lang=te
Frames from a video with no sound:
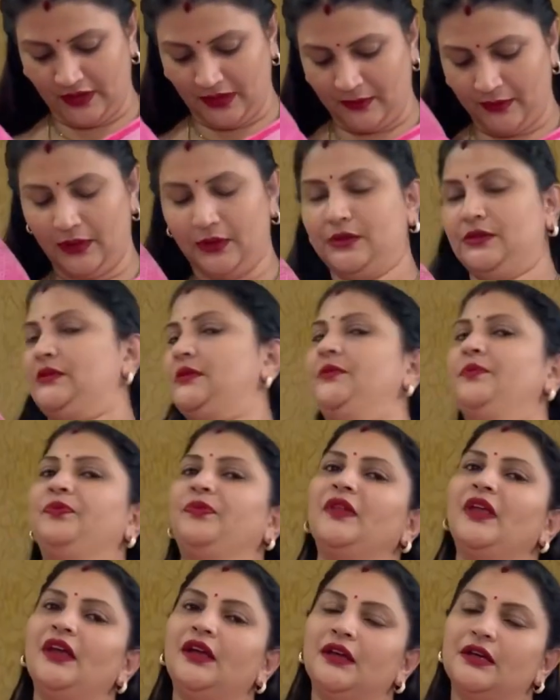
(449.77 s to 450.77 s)
బ్లౌజ్
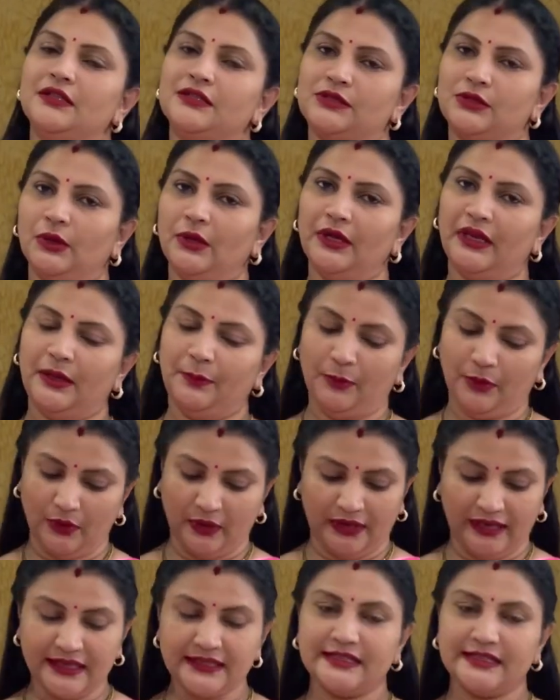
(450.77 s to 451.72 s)
సో ఇప్పుడు ఈ